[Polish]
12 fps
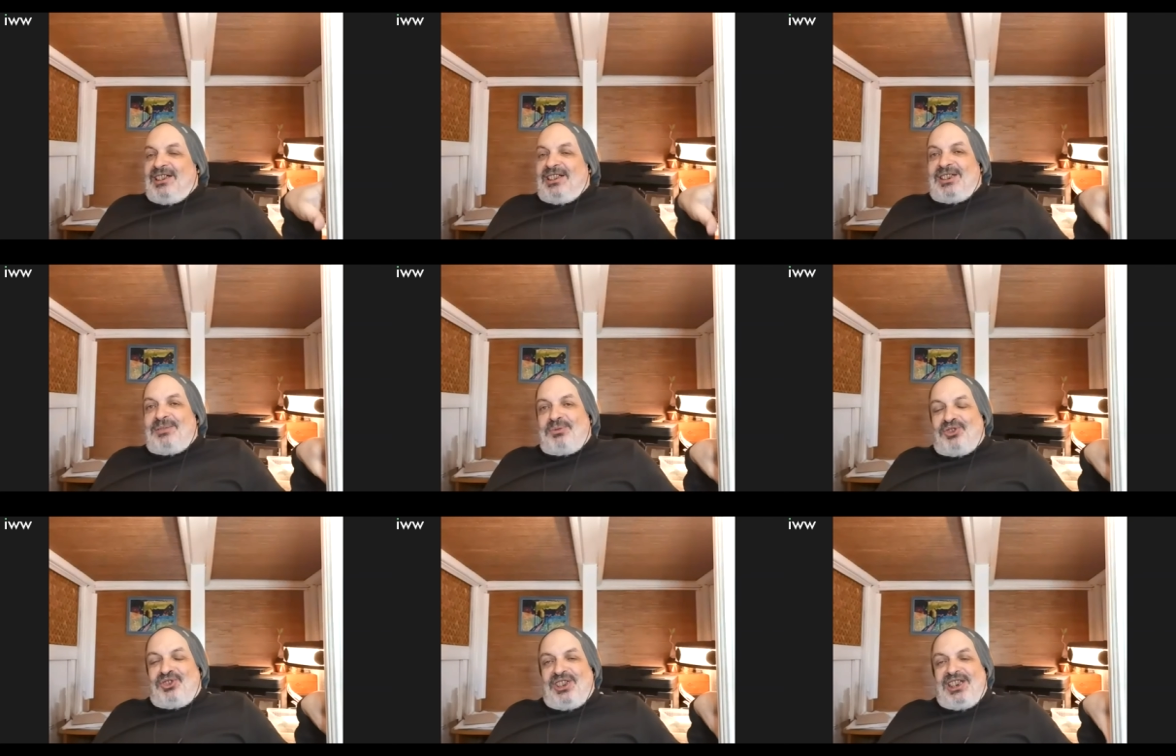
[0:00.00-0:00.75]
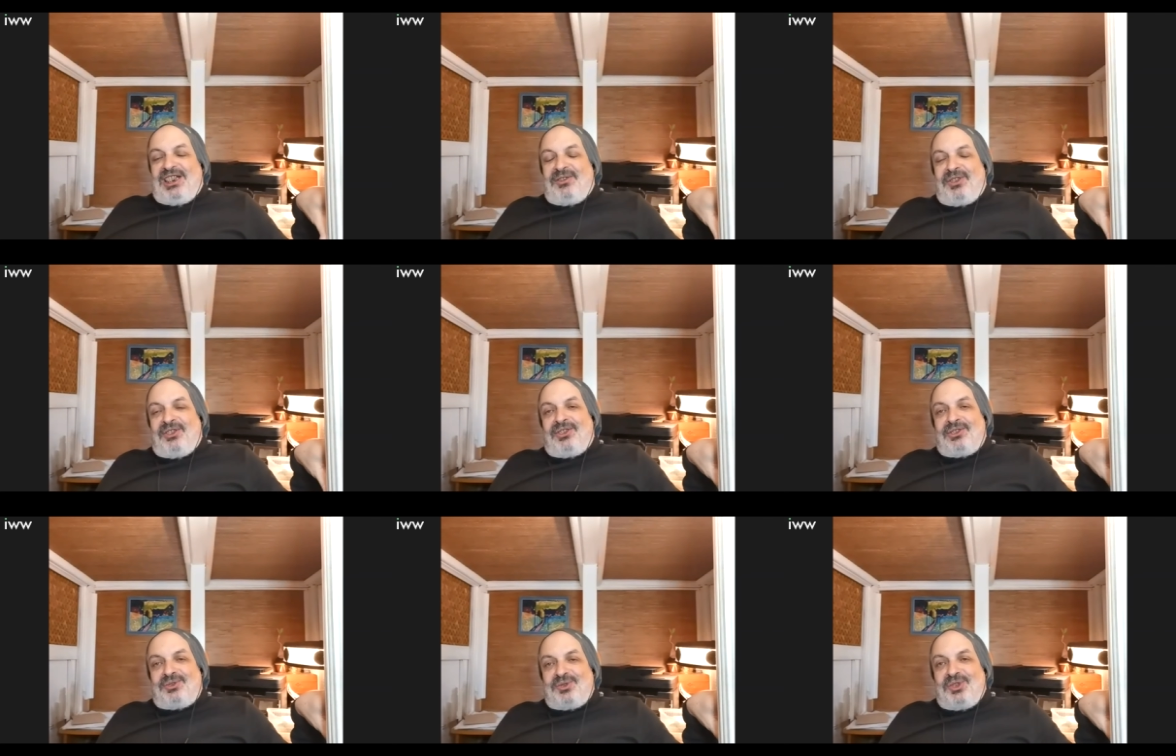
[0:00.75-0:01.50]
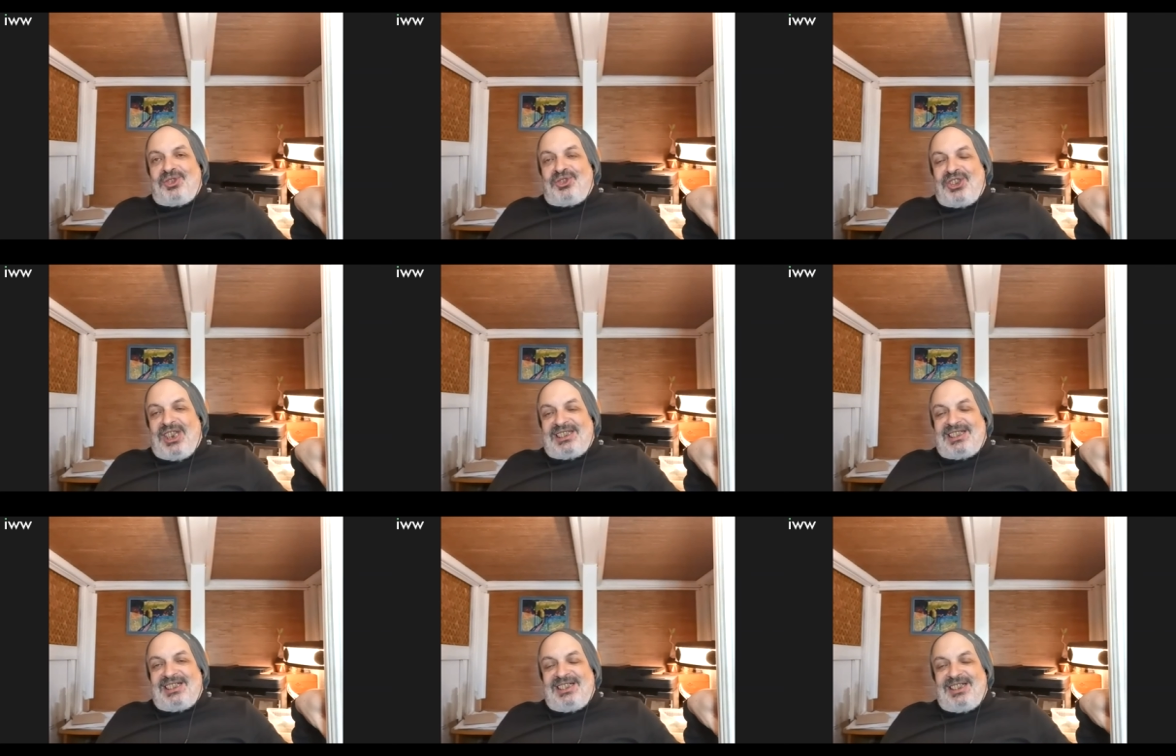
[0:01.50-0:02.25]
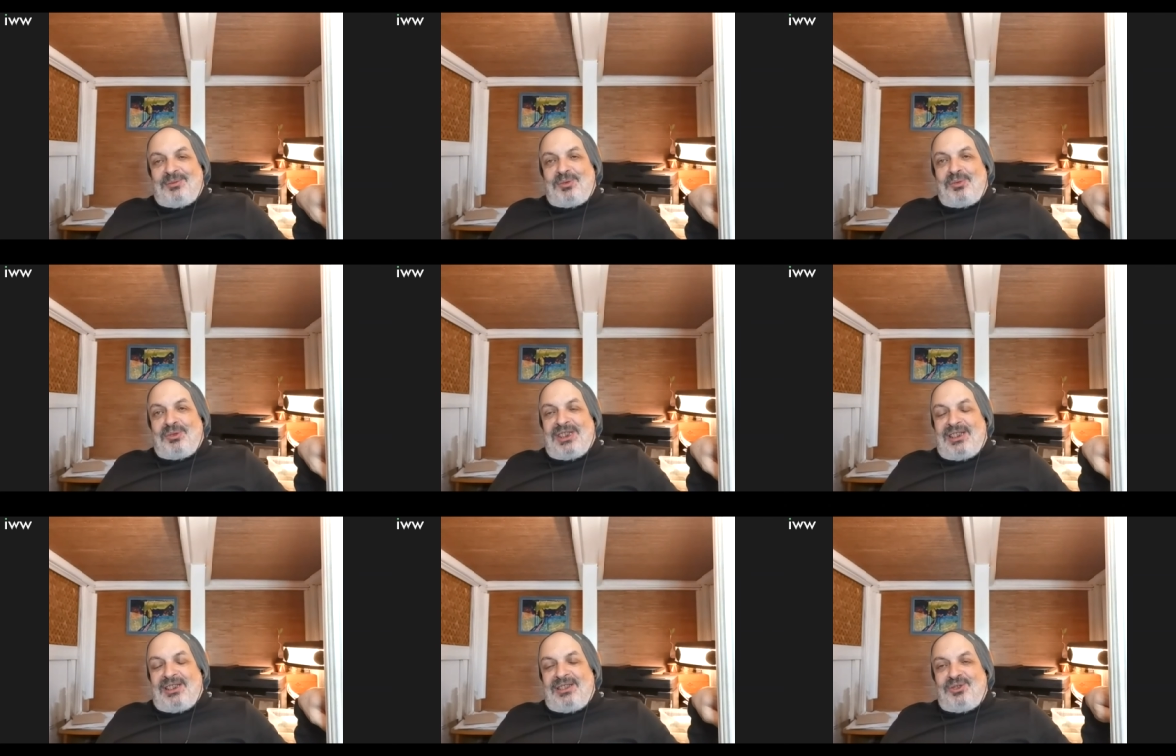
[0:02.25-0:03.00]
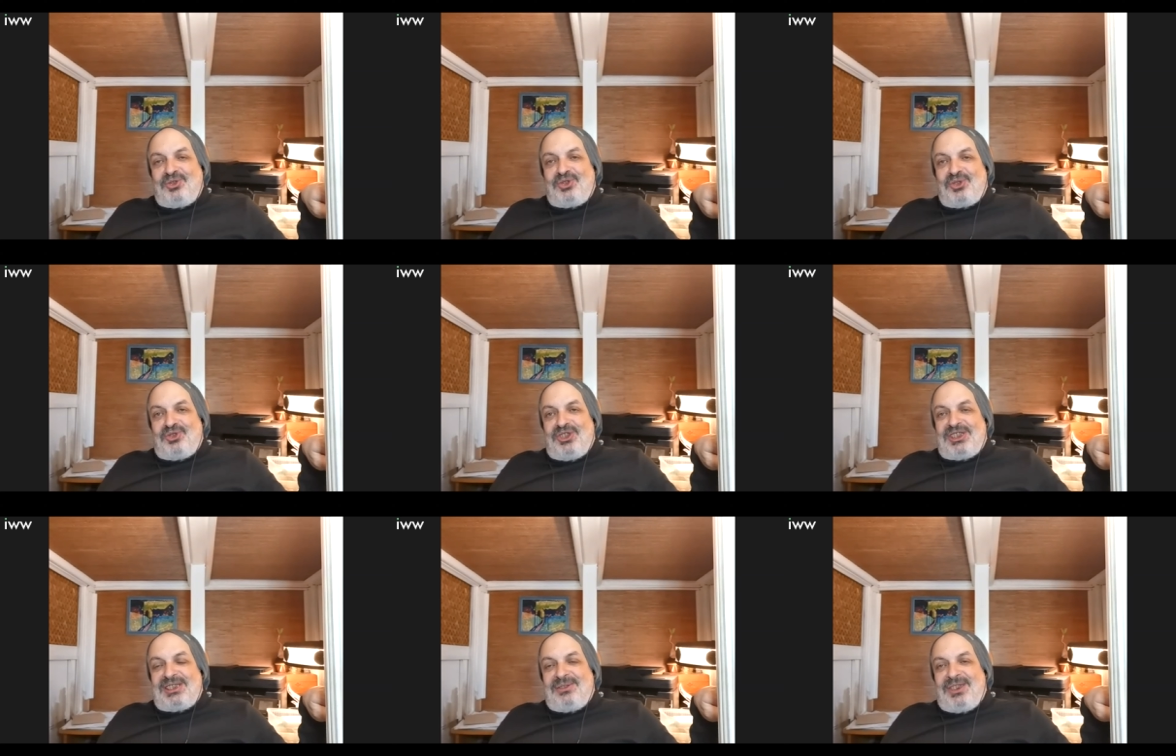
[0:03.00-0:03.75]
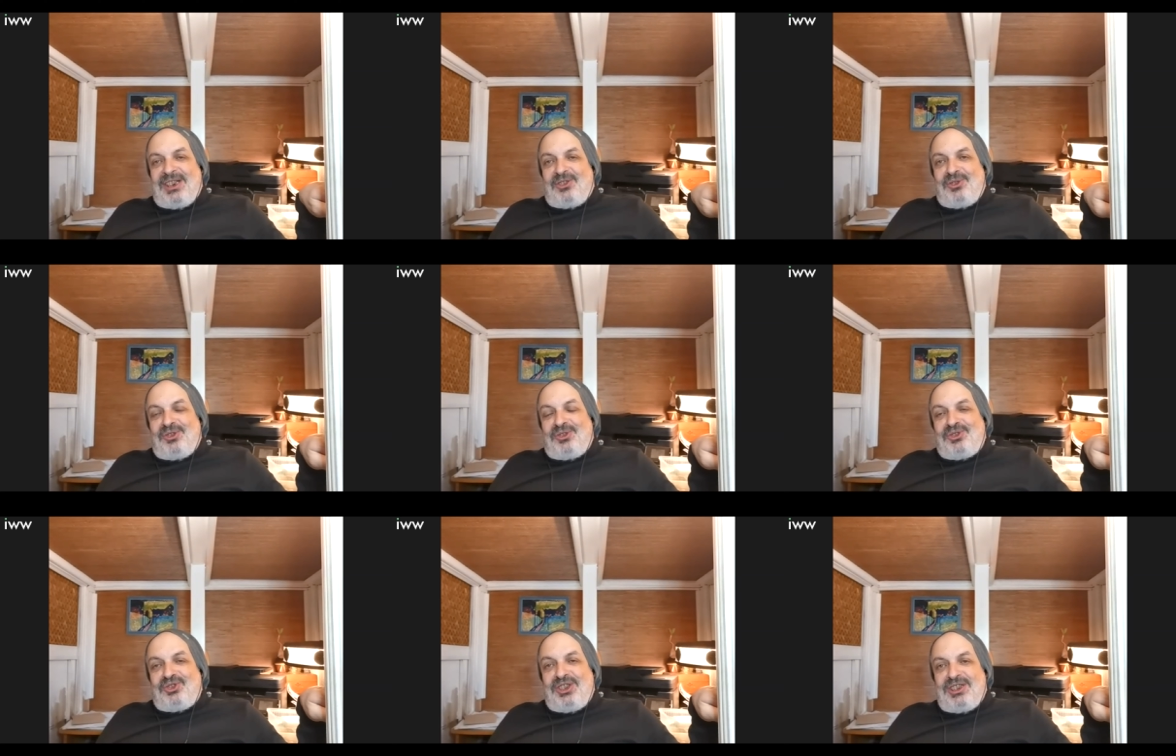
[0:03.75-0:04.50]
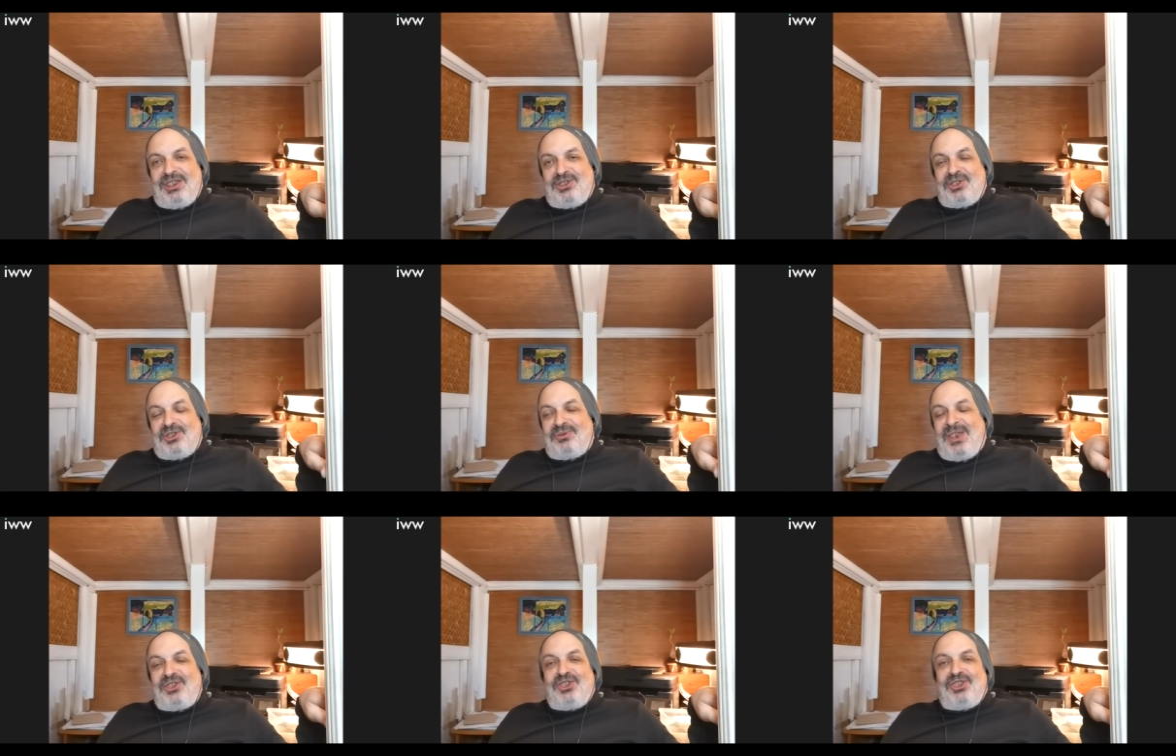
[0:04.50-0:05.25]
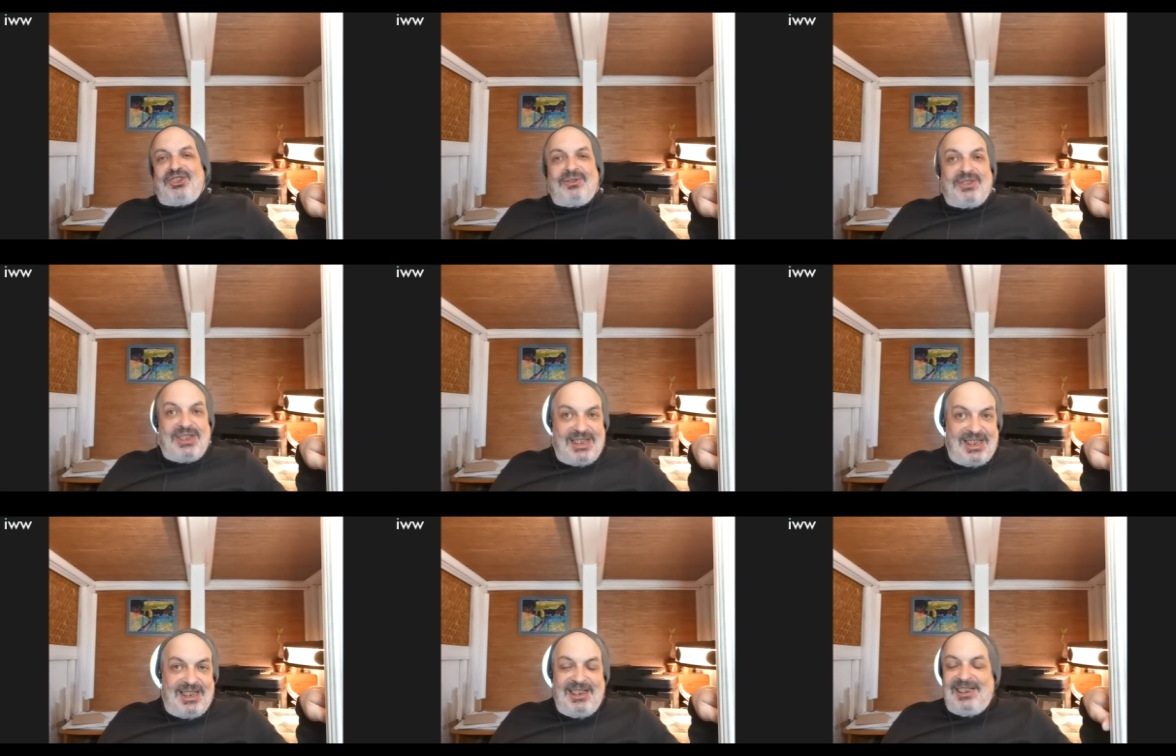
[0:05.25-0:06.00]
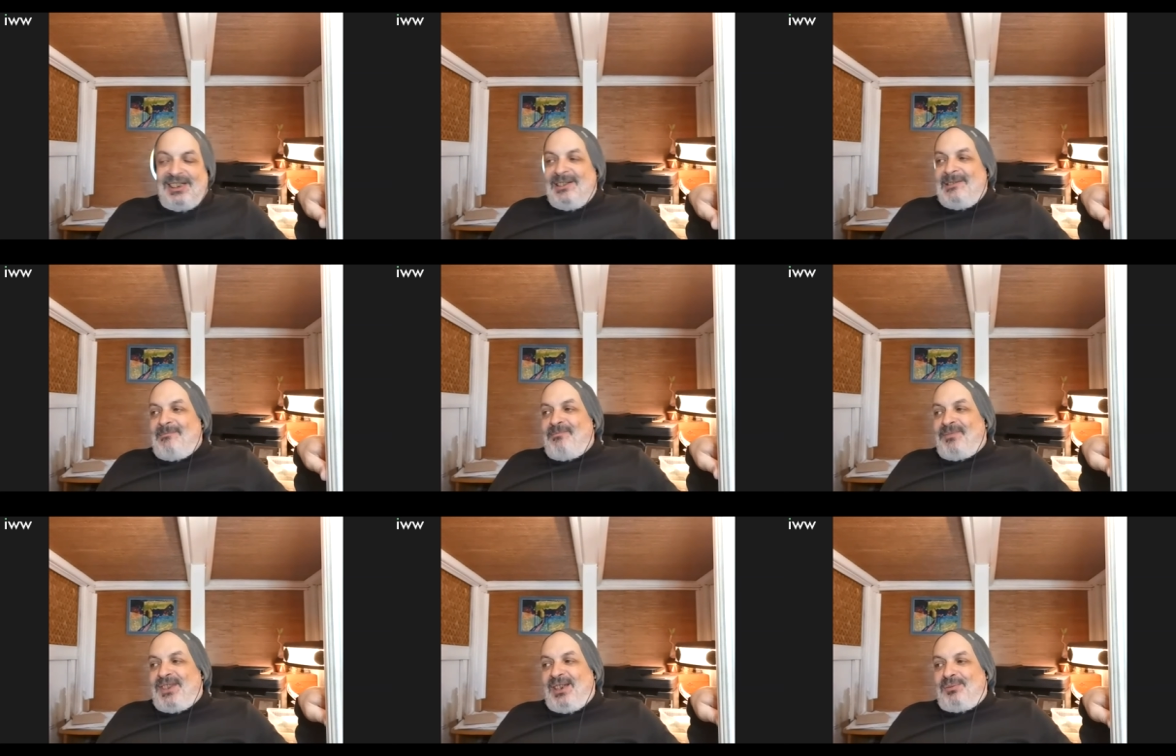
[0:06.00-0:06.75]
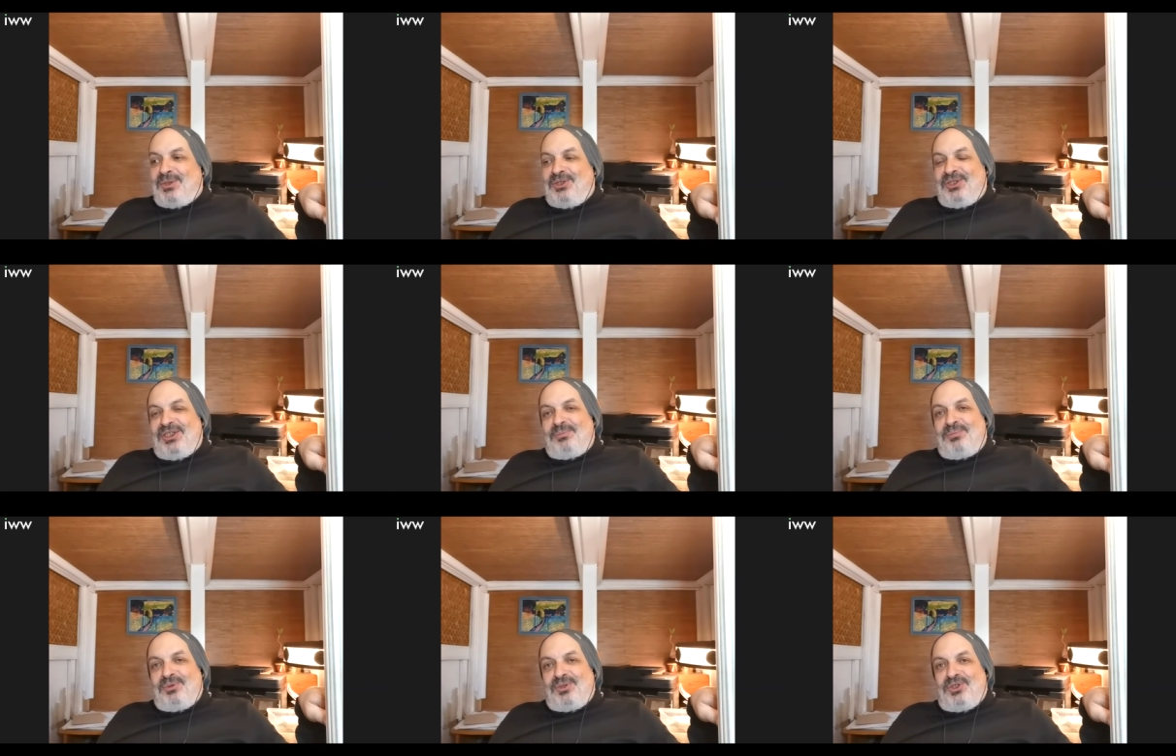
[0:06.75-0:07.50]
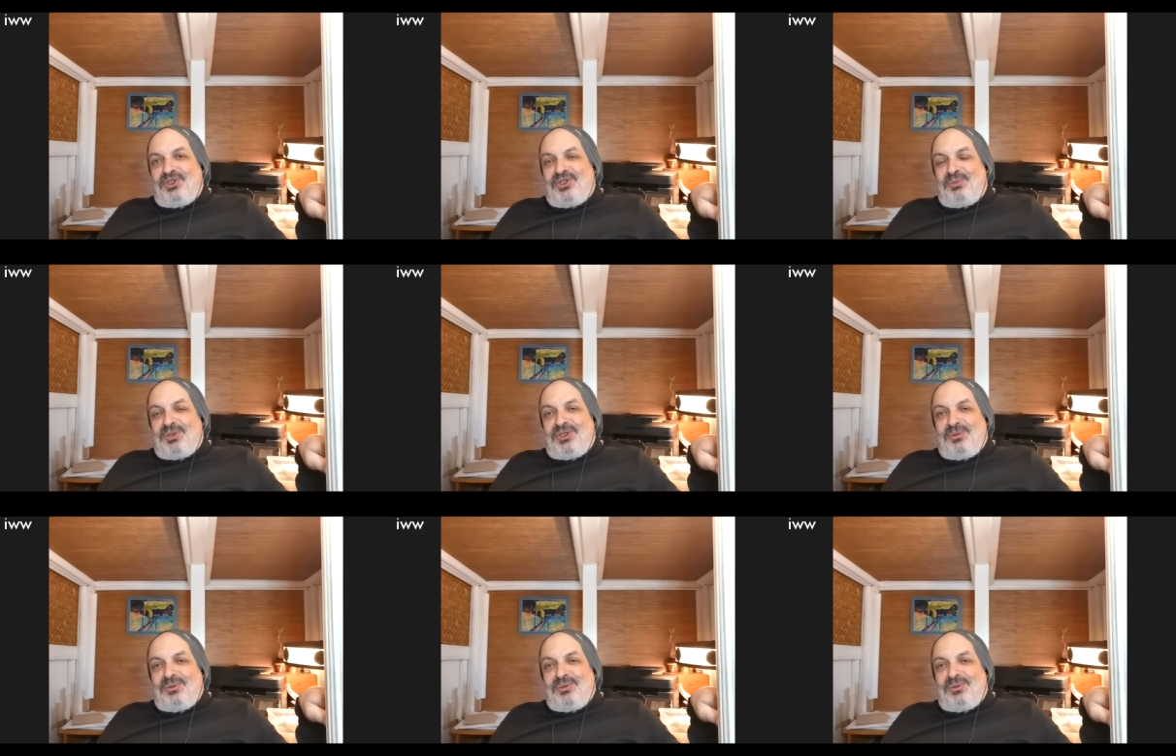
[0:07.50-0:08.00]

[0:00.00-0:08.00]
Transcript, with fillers: ich podzielili w, w swoich czasach, nie, bo była duża różnica wieku i on się nie odważył się wtedy jakby do niej podejść, bo